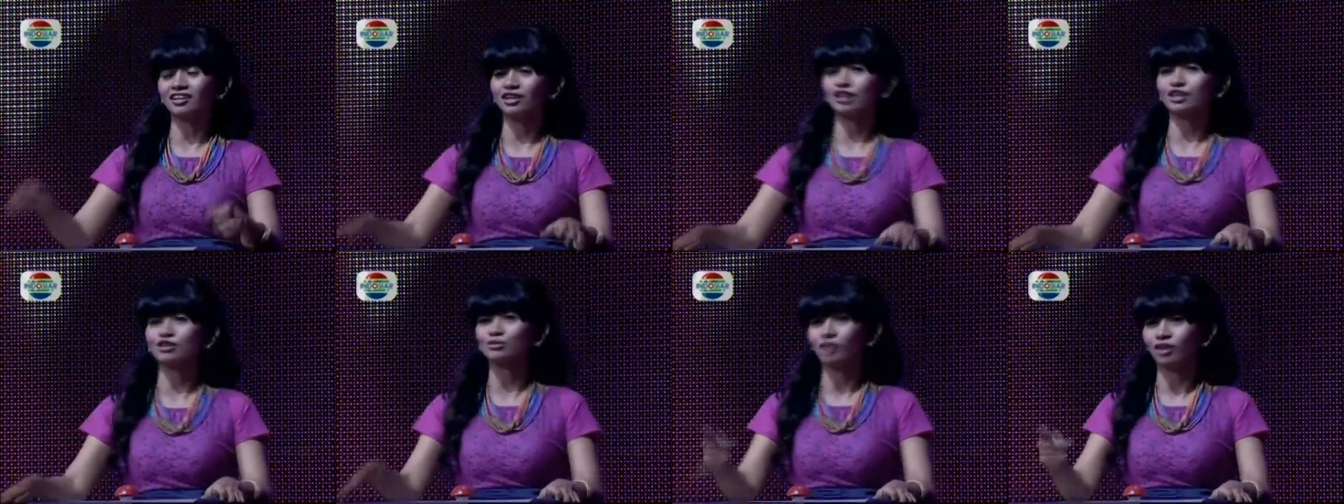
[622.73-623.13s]

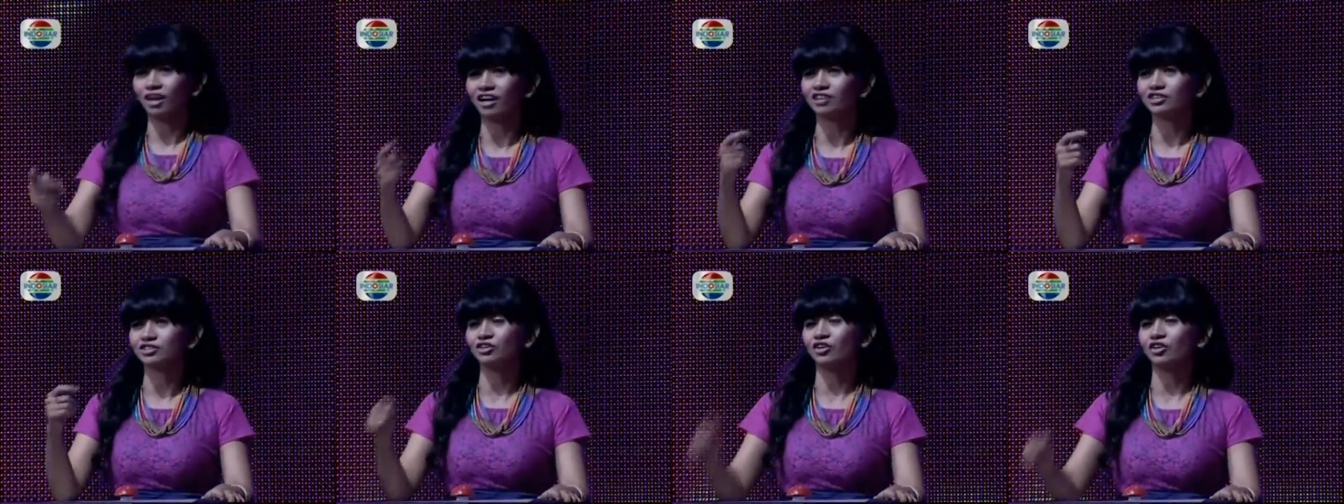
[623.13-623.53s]
kita
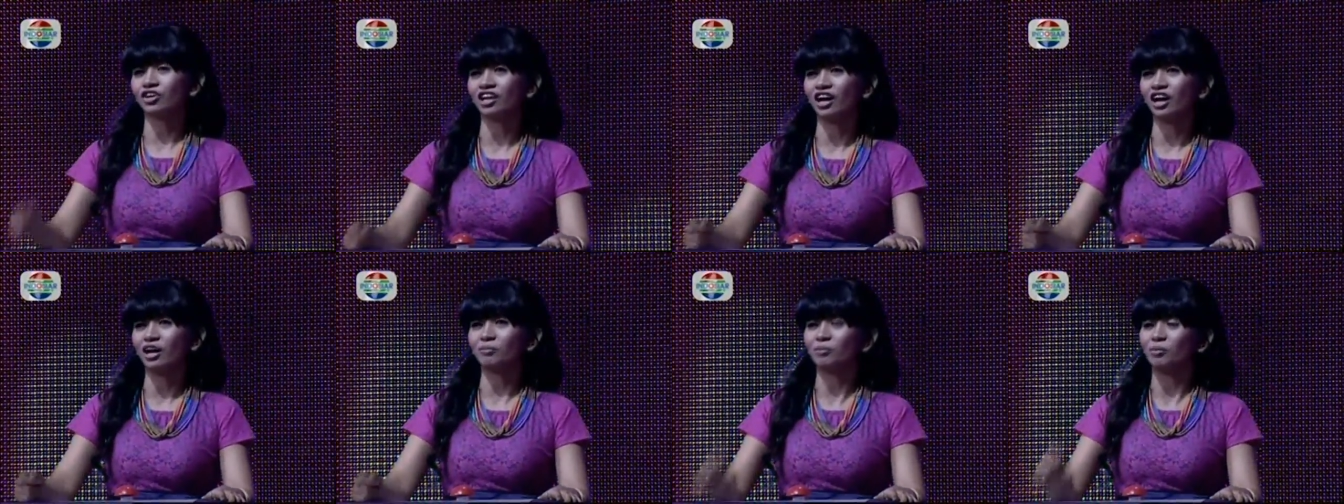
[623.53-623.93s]
suka cowok
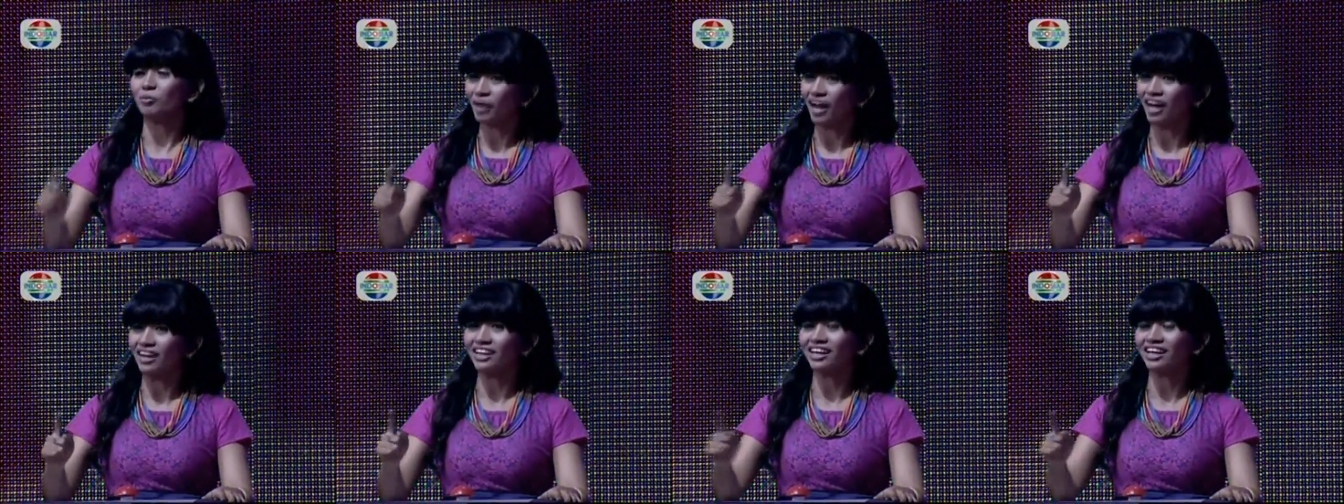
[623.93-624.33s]
yang
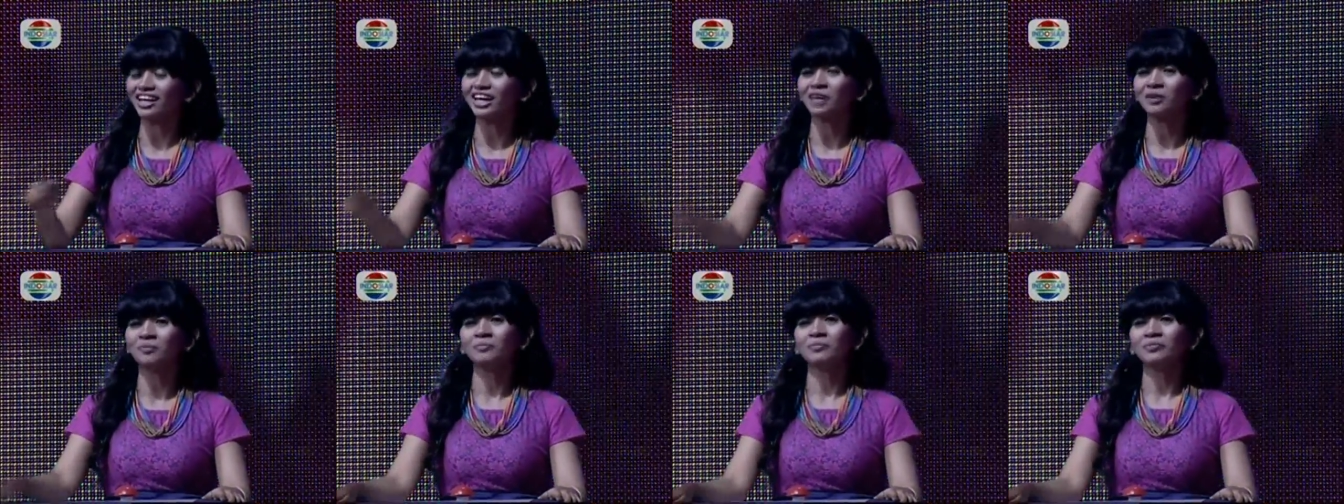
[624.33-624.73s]

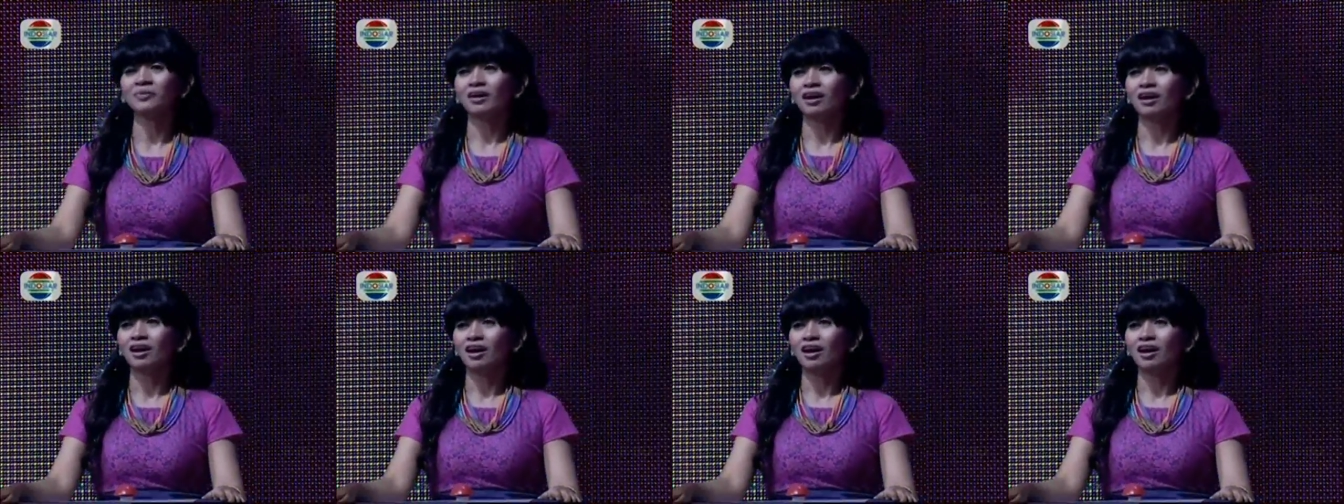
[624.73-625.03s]
pemberani.